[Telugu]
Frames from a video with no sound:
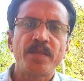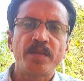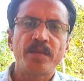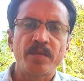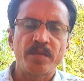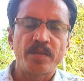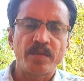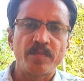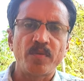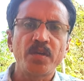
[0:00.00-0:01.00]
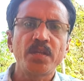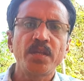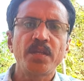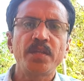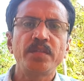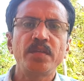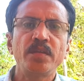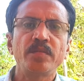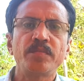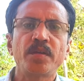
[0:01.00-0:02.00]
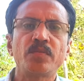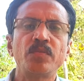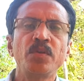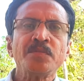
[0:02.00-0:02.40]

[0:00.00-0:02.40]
ఈ బాటనీ అనేది మనకు